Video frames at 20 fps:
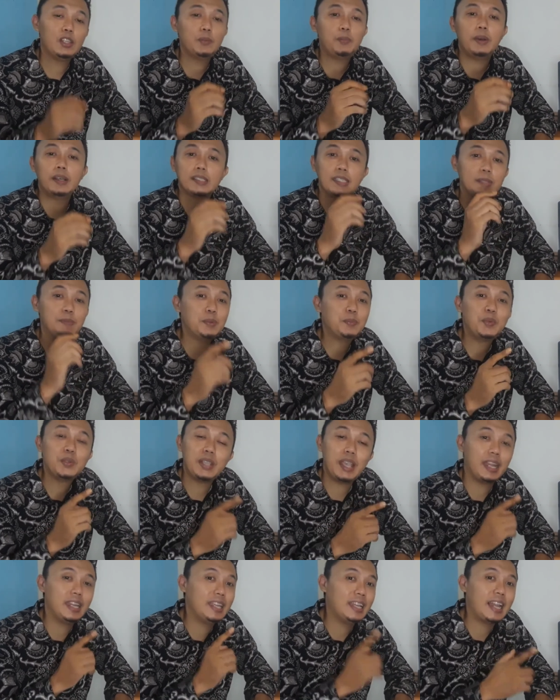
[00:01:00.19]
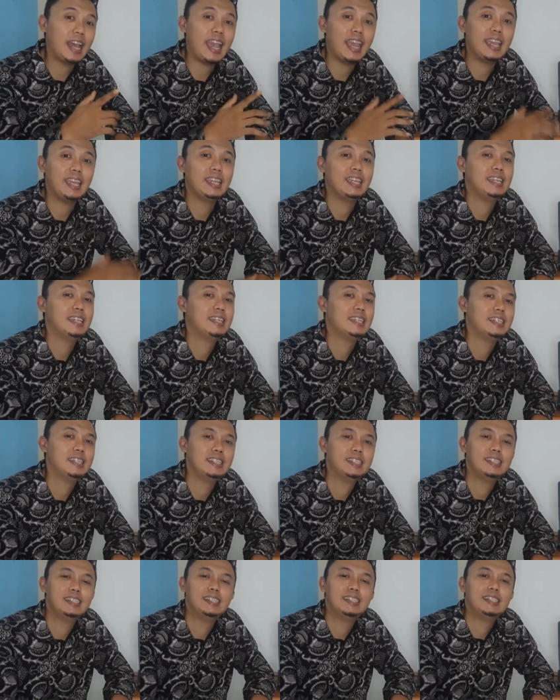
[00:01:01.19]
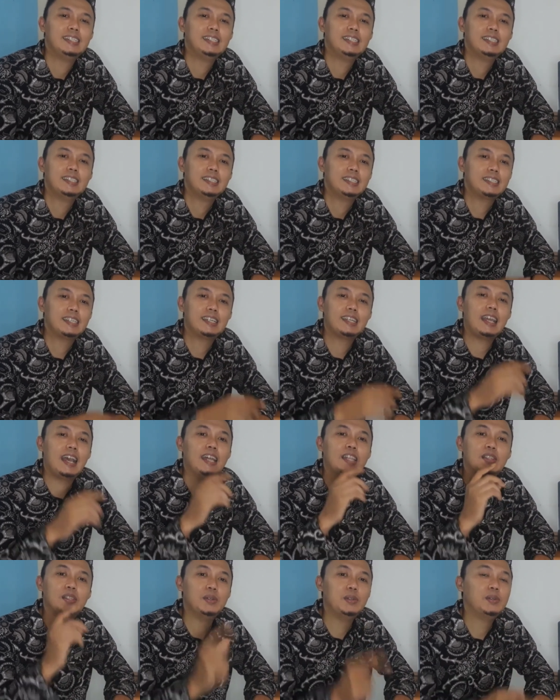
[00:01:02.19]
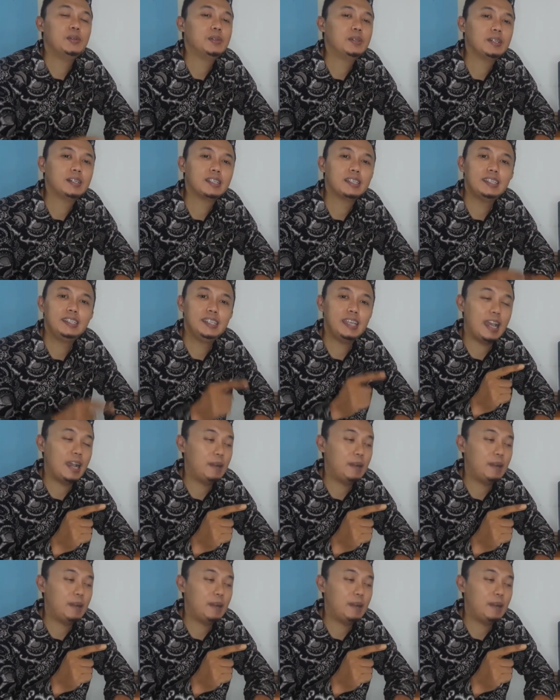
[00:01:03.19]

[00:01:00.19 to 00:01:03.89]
pasti mempunyai nilai. Tergantung dia